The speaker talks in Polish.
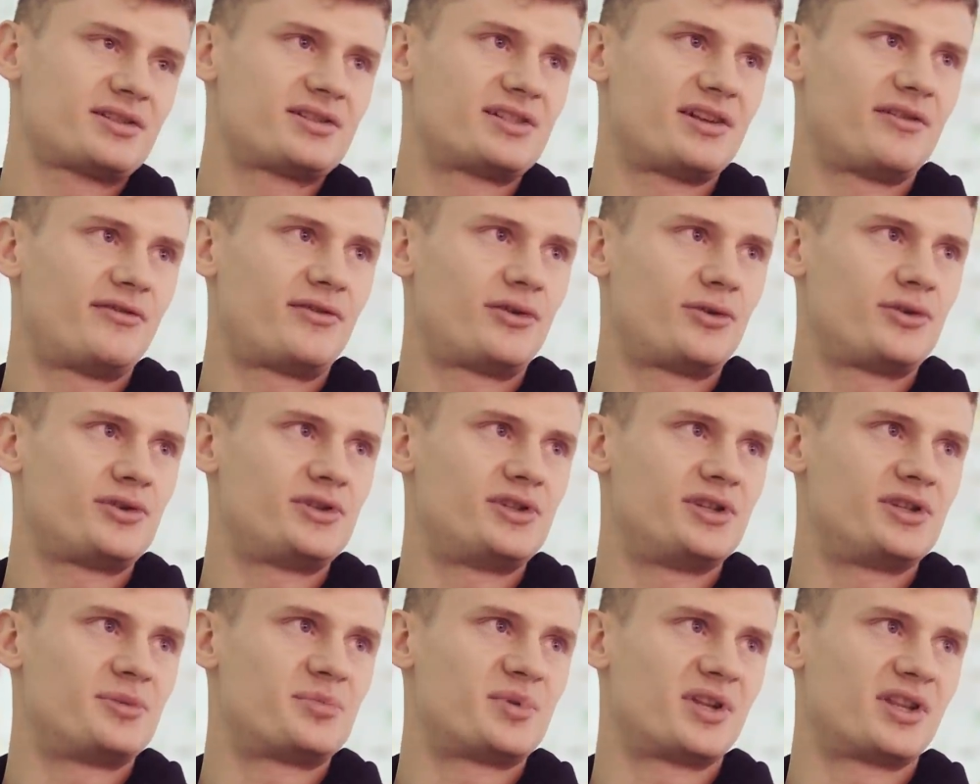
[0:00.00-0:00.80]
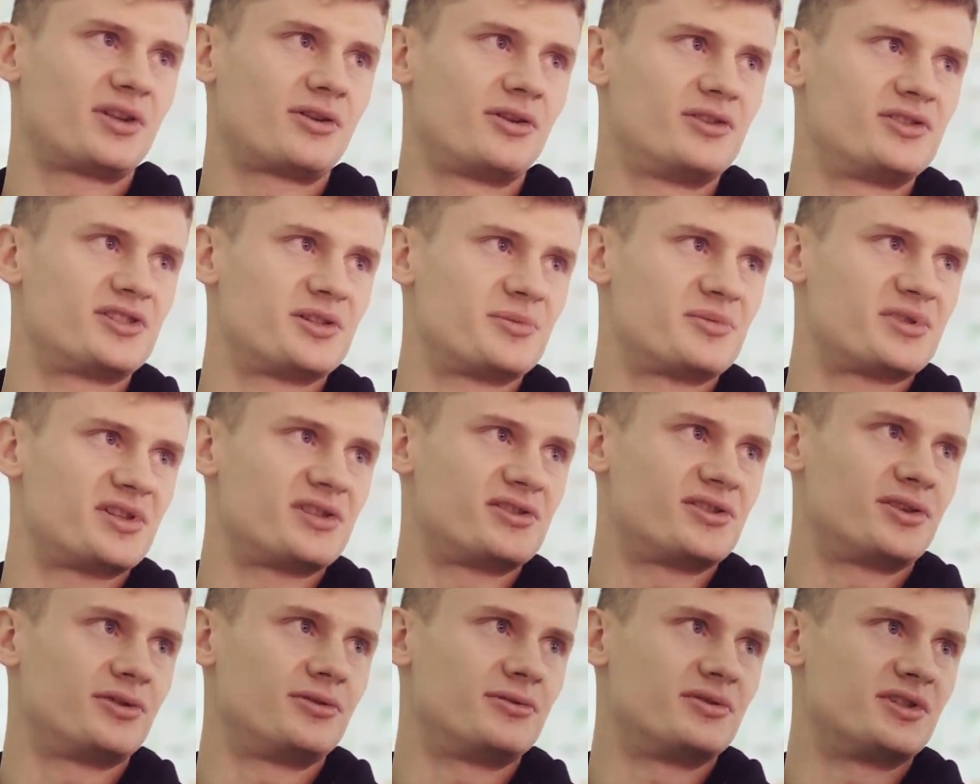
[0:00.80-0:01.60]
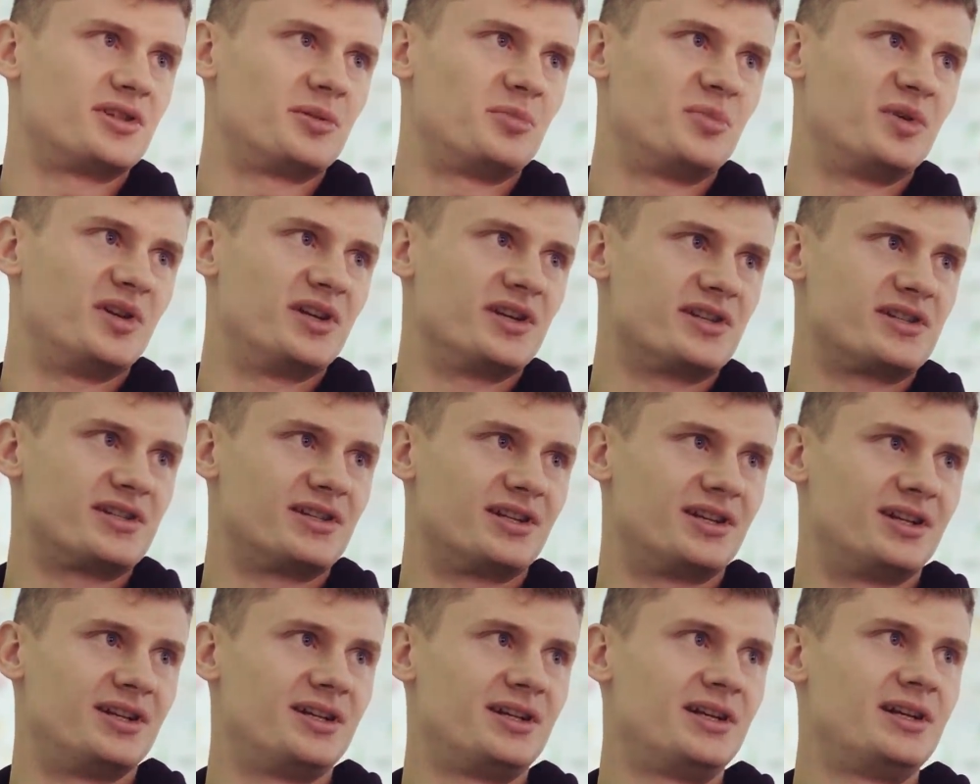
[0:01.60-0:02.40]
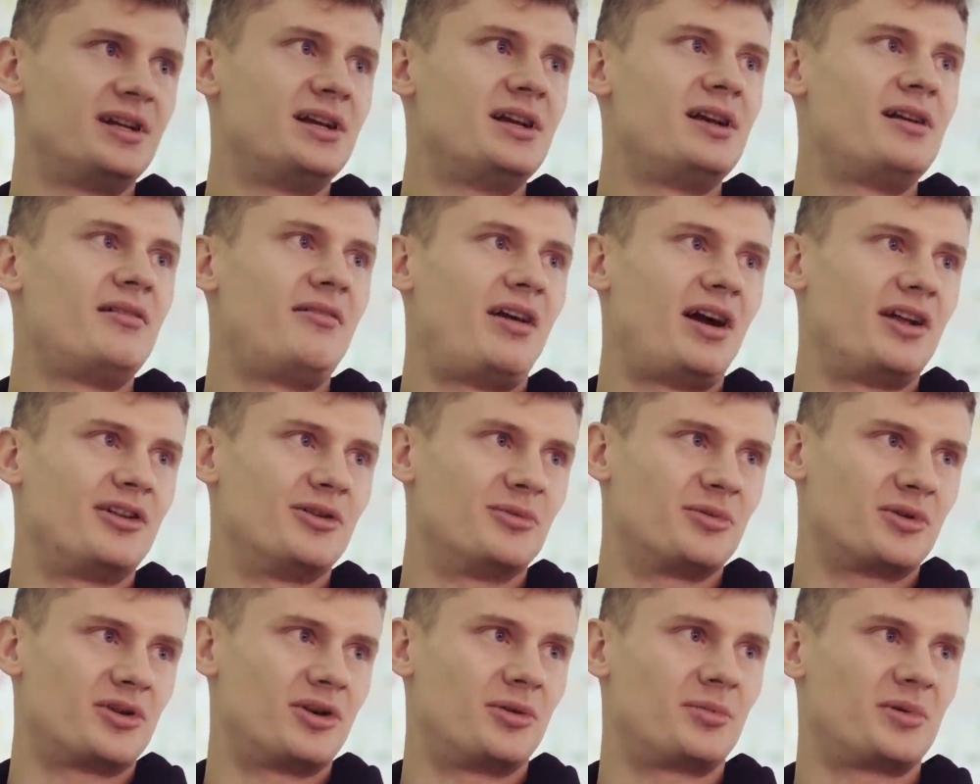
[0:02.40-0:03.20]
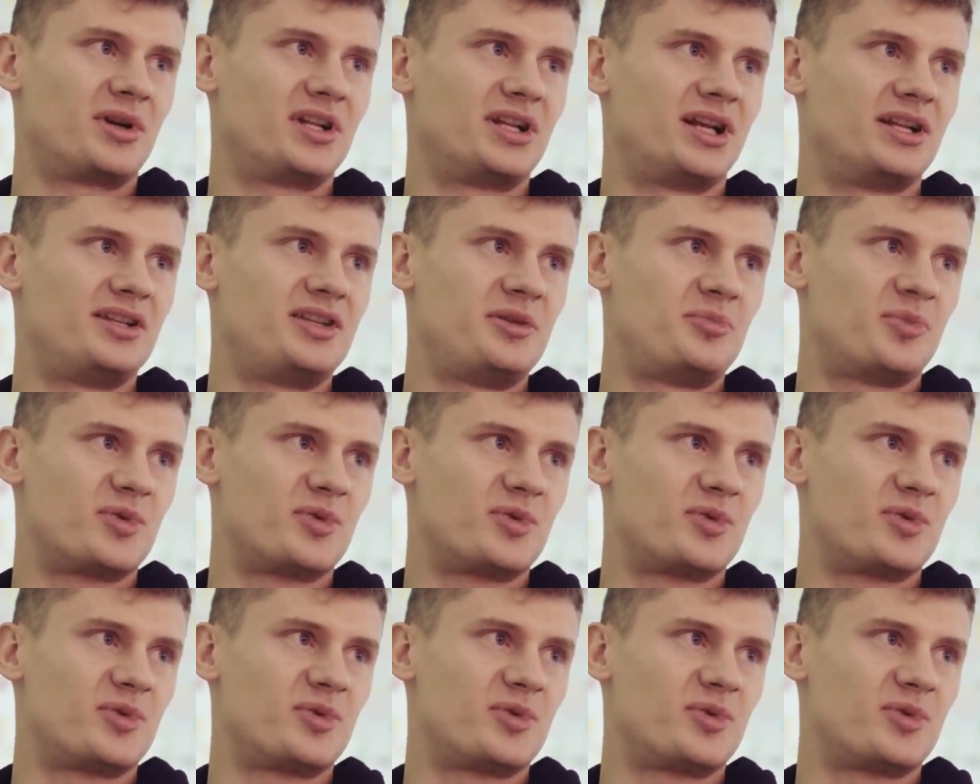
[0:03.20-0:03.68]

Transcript: chcę wrócić przed końcem sezonu, żeby jeszcze fajną kropkę nad i